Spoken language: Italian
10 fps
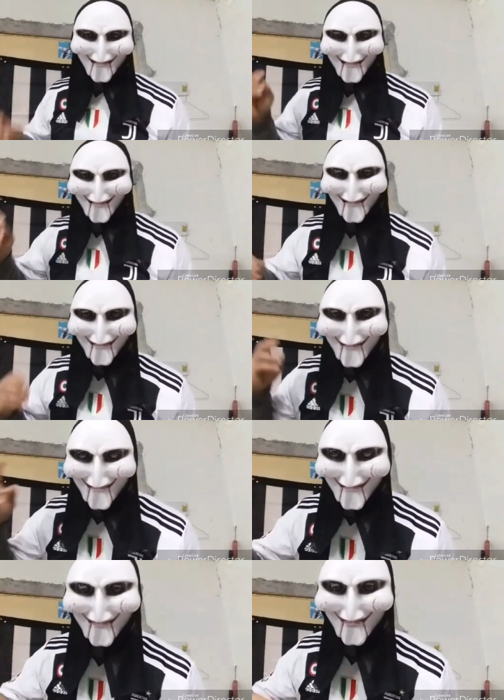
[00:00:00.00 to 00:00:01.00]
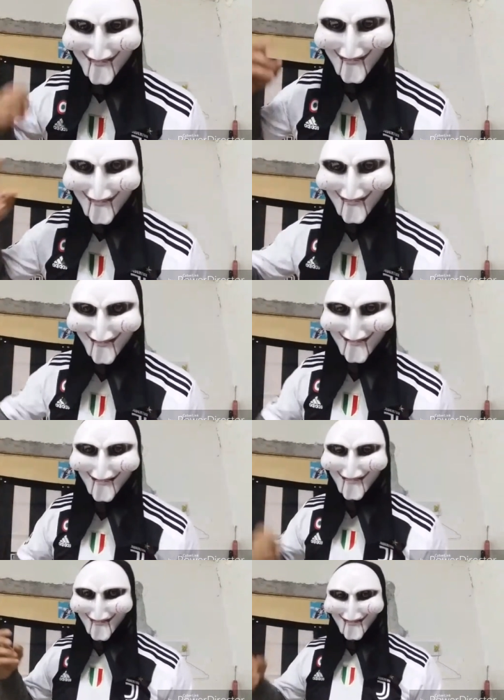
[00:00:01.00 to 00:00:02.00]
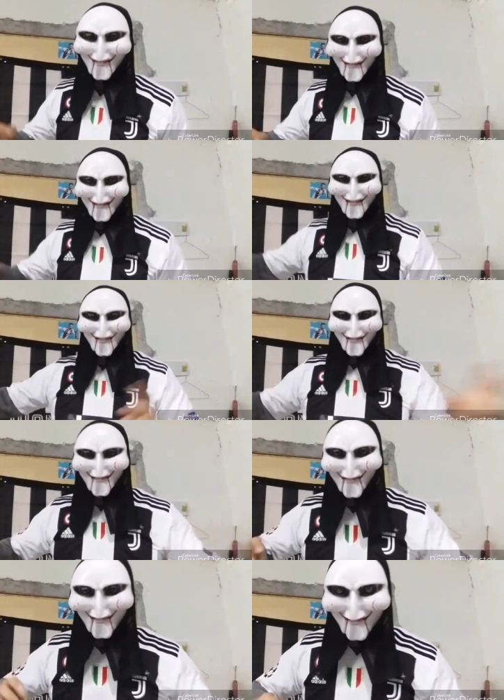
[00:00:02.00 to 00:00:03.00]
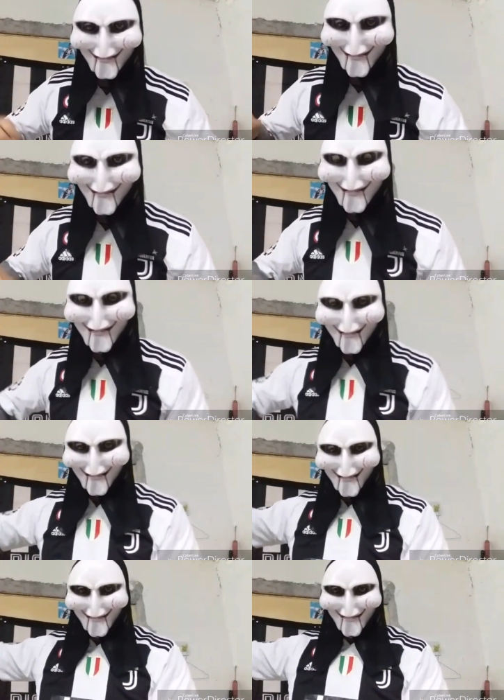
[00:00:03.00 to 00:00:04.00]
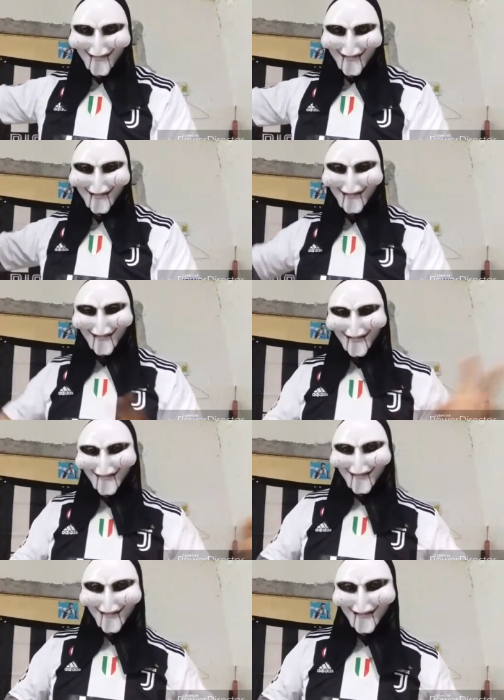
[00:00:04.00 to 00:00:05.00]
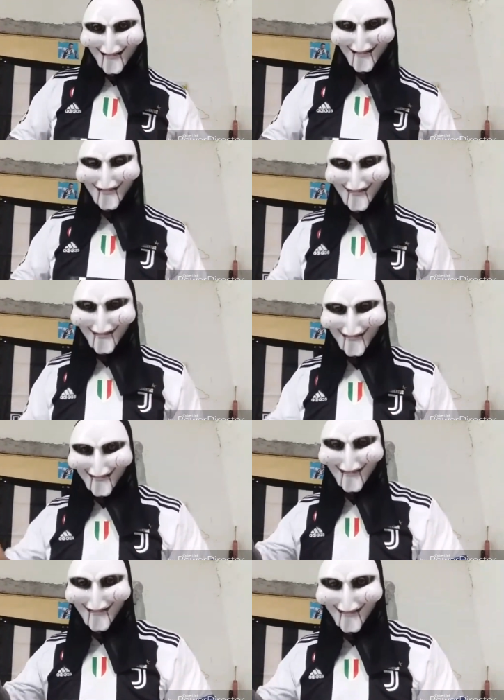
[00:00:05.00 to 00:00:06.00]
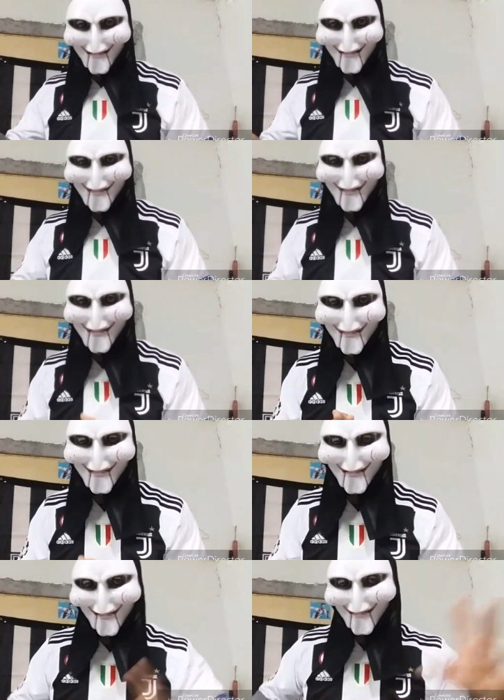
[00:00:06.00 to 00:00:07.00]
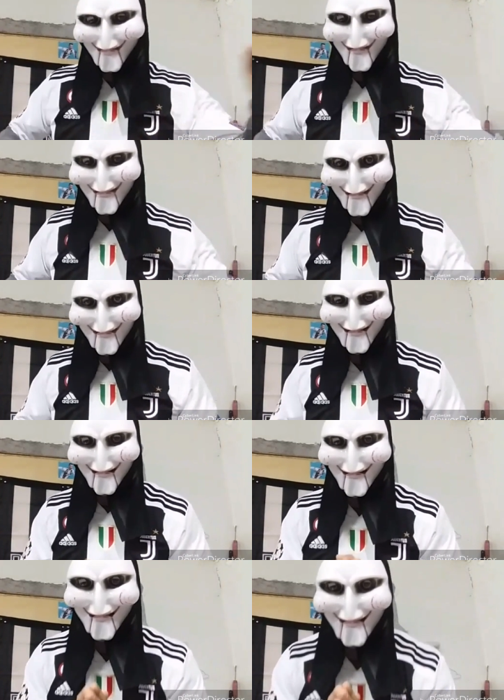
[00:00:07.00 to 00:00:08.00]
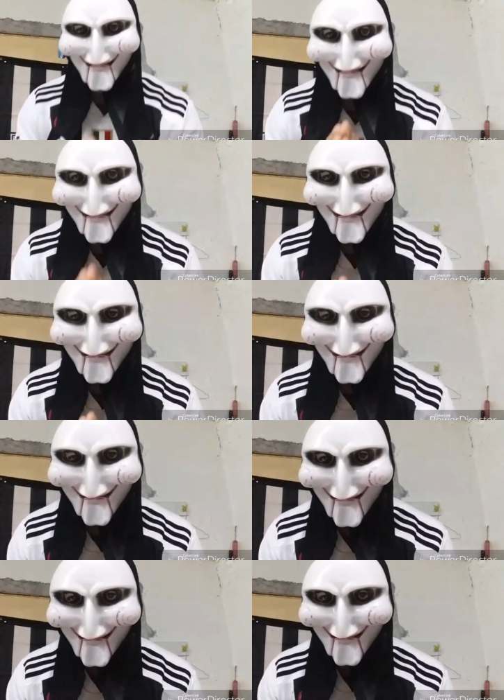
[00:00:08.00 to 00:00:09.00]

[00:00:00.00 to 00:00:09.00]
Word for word: perché già vedo sui social che mormora che schifo Sarri, che schifo quello, che schifo quell'altro, che schifo quello, oh, oh, che schifo Zidane. Ehi!